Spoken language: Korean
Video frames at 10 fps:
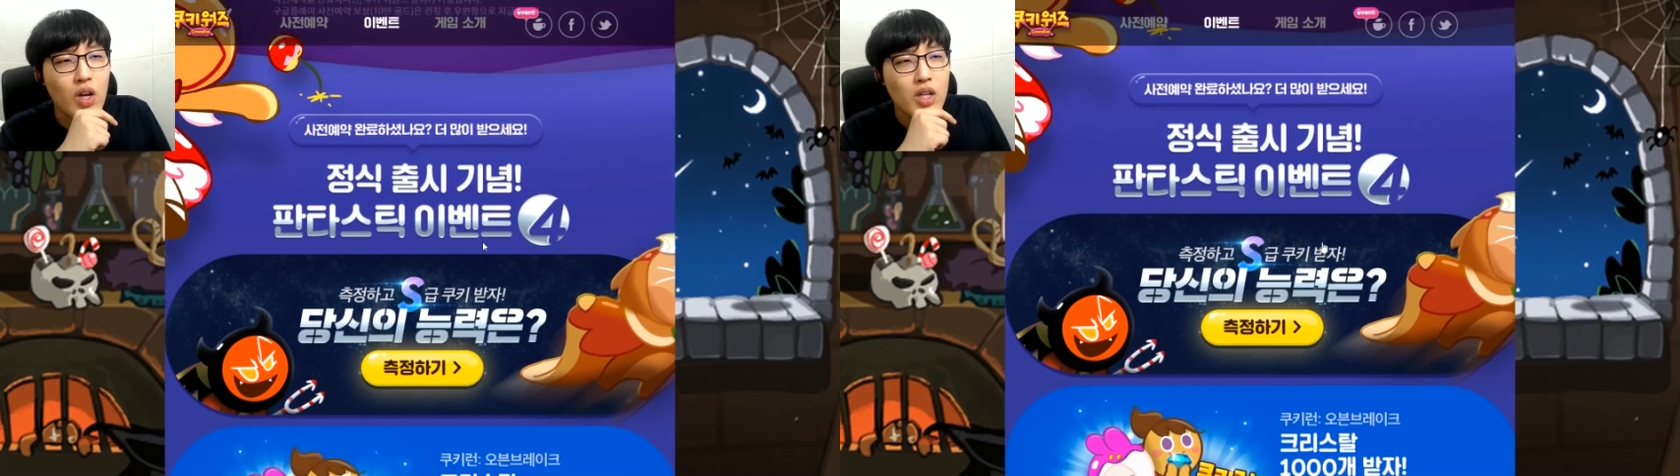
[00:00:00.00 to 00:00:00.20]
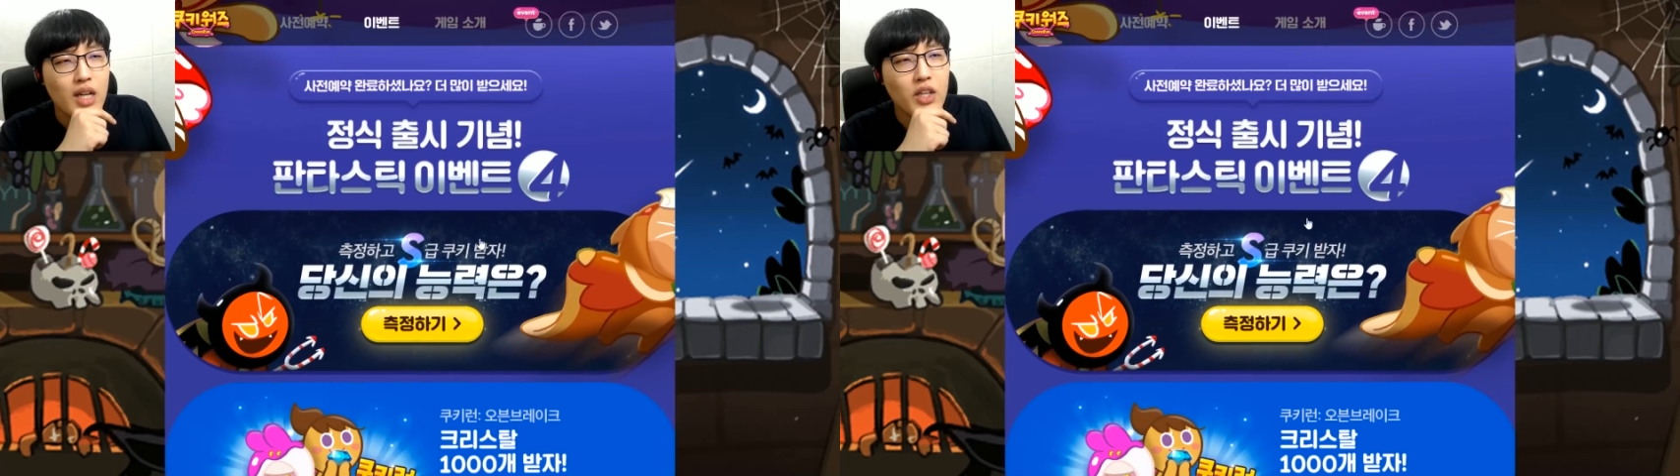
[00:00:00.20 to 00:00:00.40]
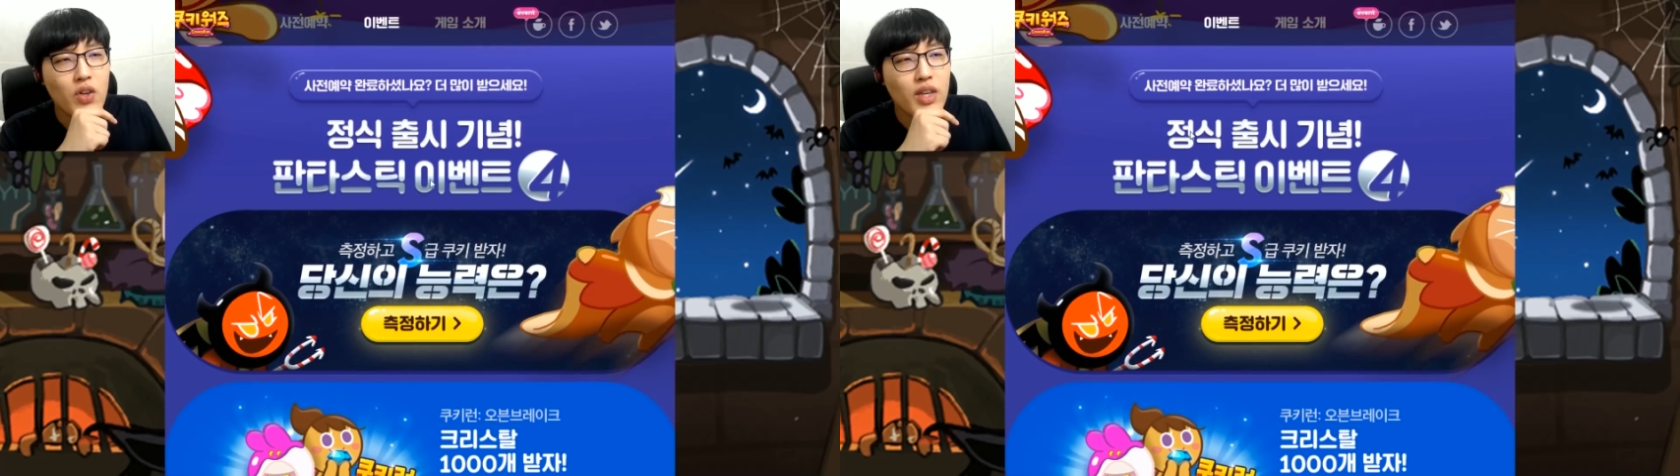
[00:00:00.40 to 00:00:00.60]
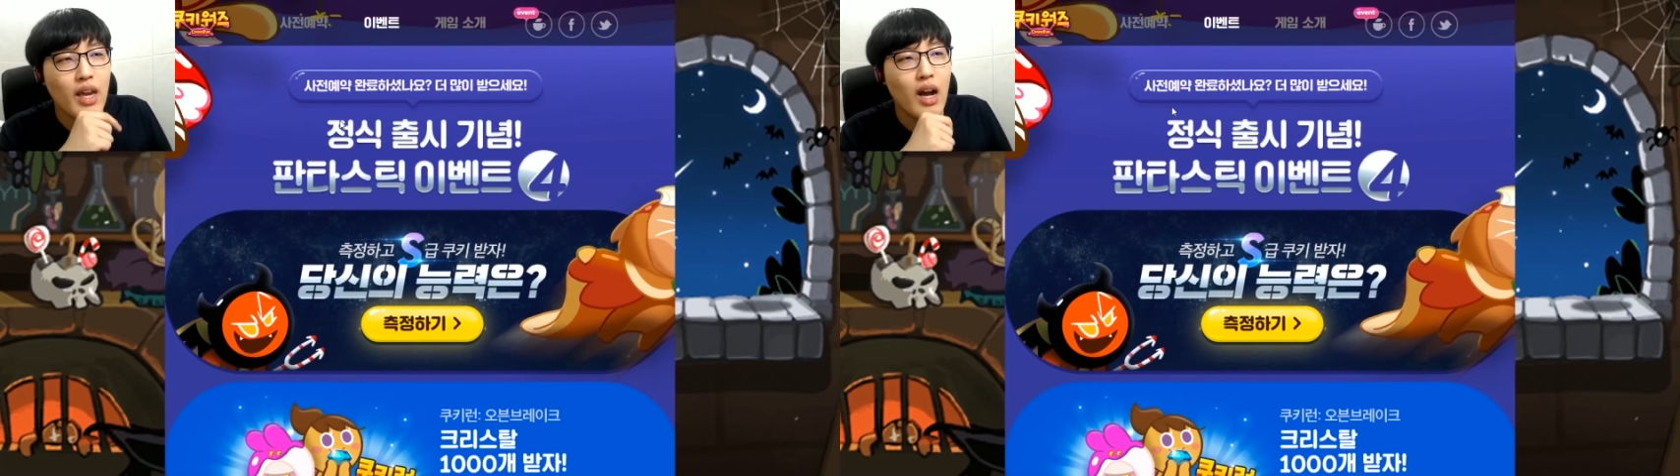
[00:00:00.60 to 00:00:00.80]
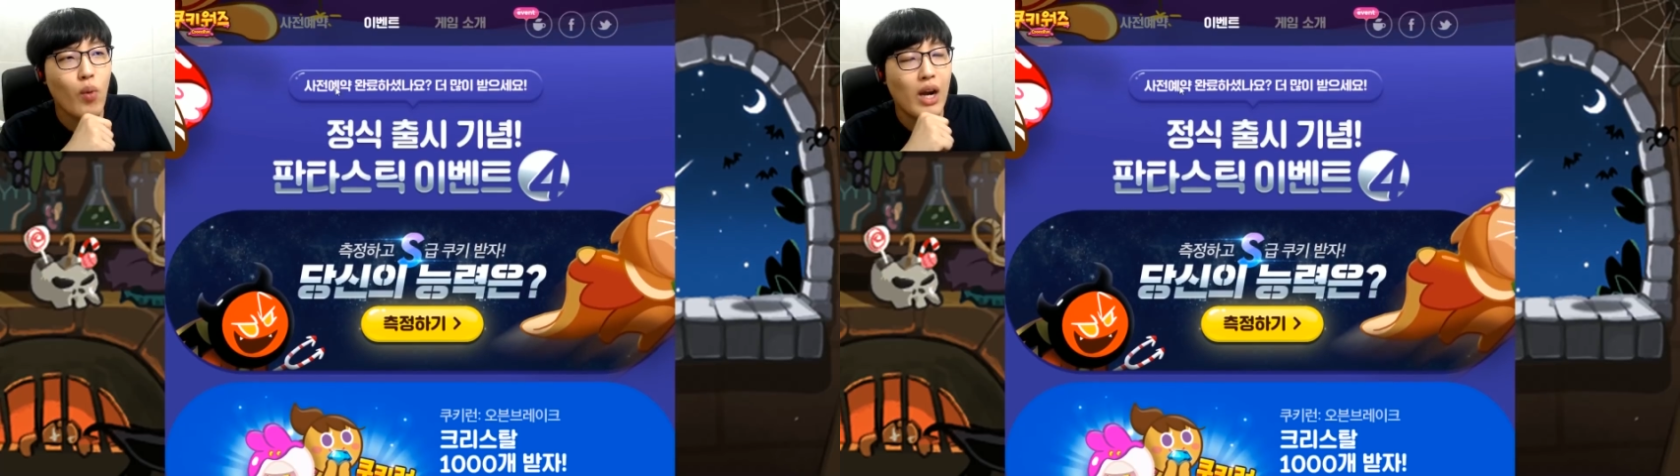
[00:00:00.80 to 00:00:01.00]
사전
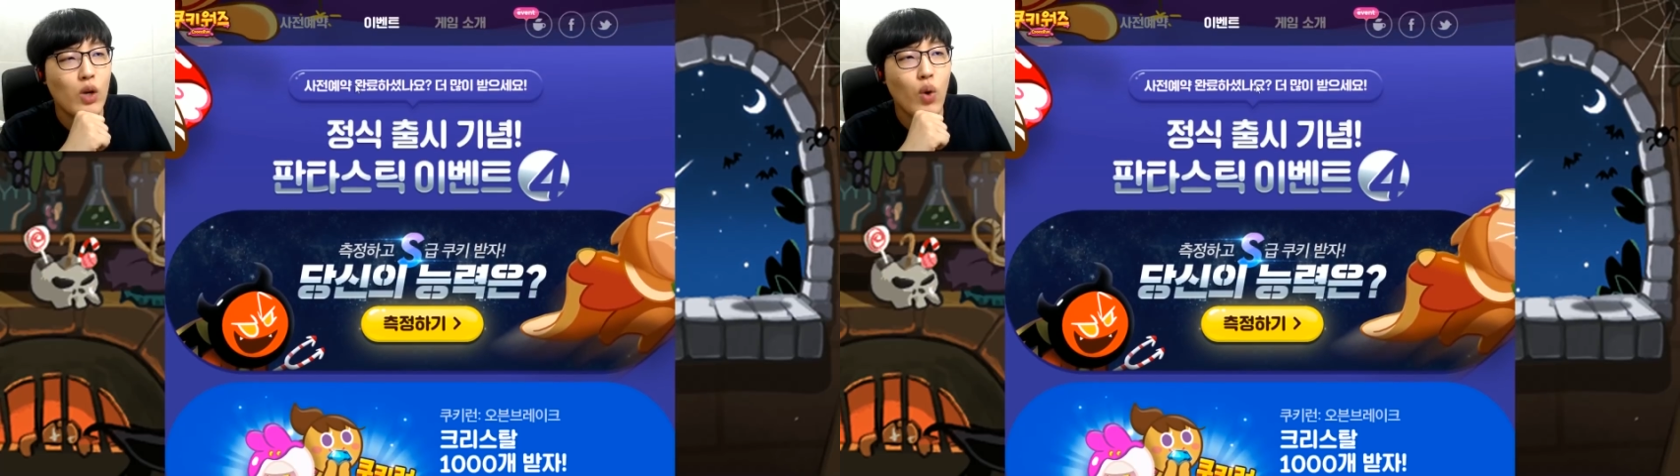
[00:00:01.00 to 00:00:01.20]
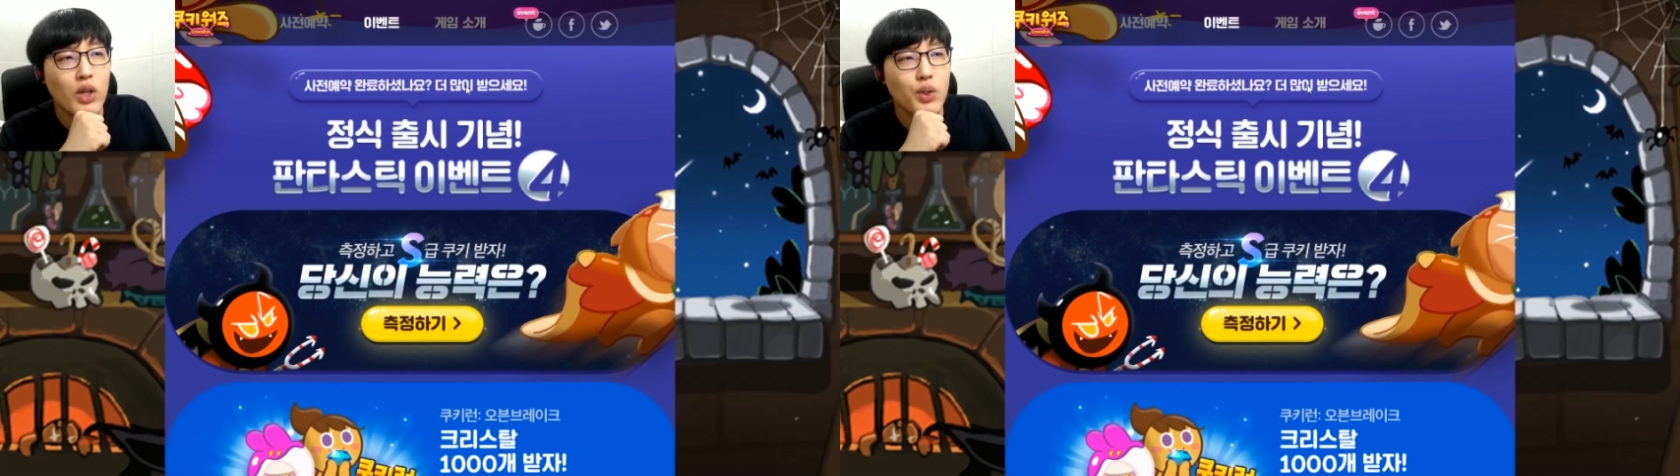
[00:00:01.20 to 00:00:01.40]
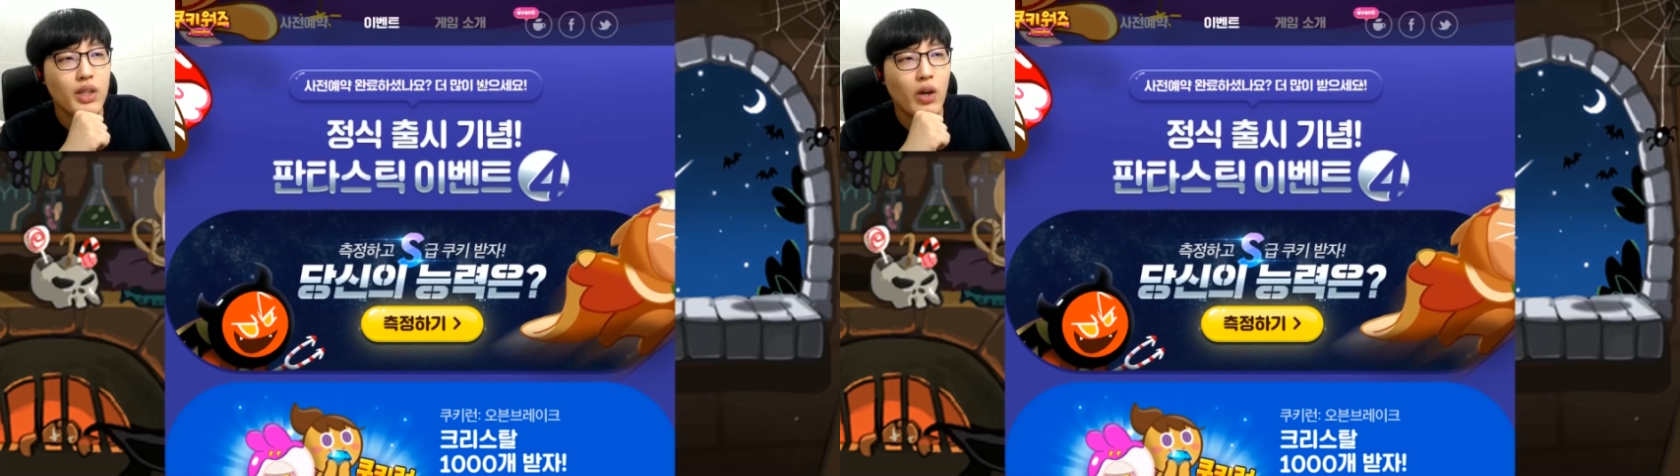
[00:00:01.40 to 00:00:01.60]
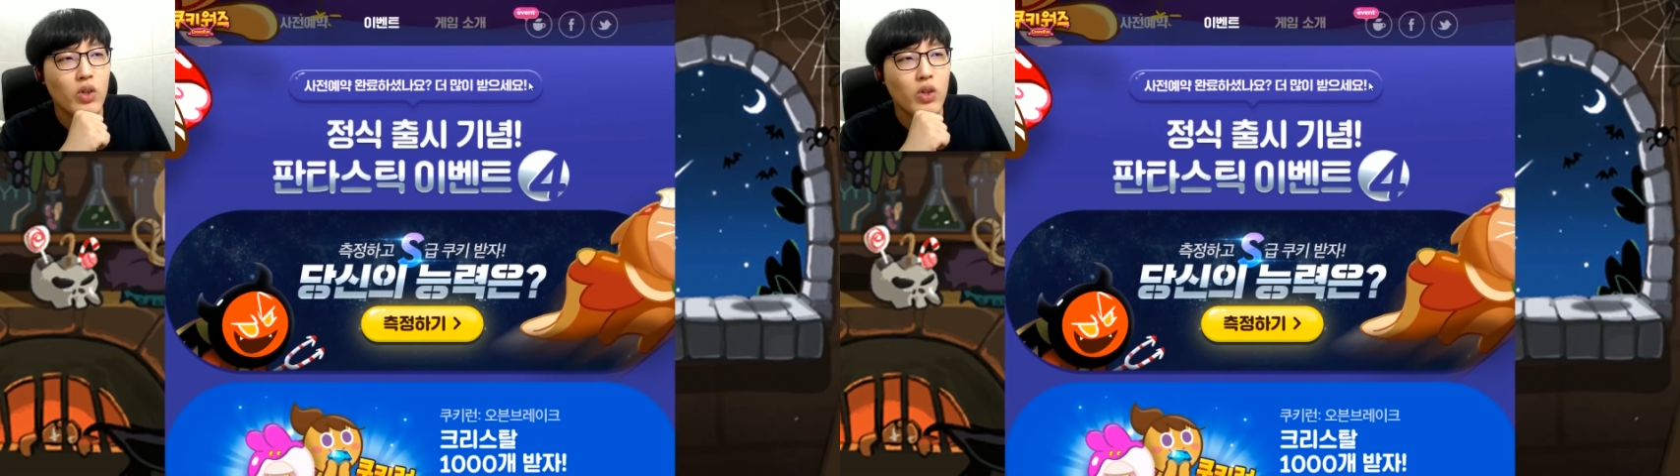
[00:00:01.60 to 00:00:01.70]
예약 완료하셨나요?